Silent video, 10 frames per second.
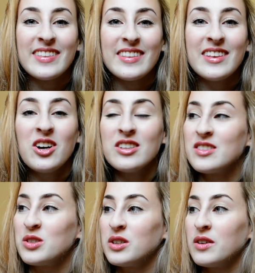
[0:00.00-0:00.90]
no,
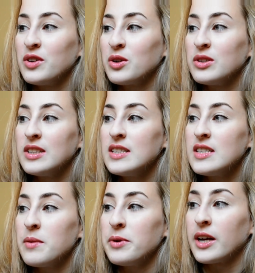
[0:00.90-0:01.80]
sono davvero
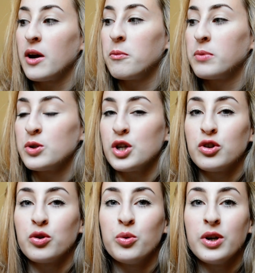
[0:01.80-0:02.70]
contentissima perché è un
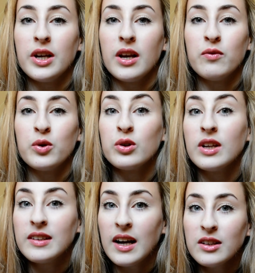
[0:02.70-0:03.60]
progetto a cui lavoro
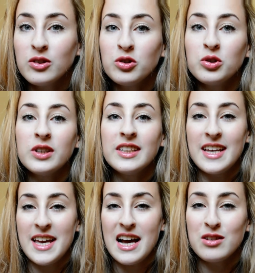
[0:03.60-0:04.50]
da tanto ed
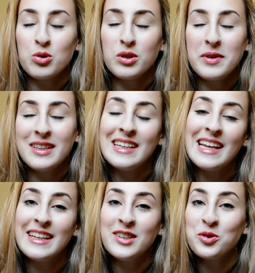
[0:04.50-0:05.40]
è assolutamente
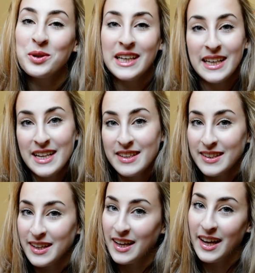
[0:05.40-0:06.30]
inedito, quindi niente
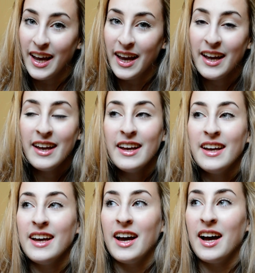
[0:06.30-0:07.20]
che
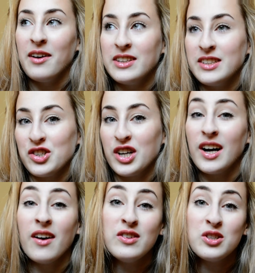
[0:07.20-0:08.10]
avete
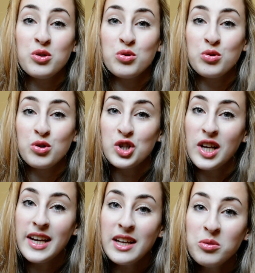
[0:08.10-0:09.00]
già visto sui
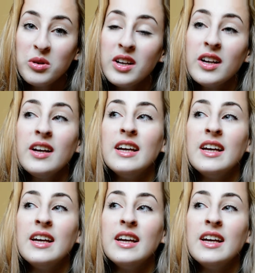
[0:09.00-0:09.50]
social network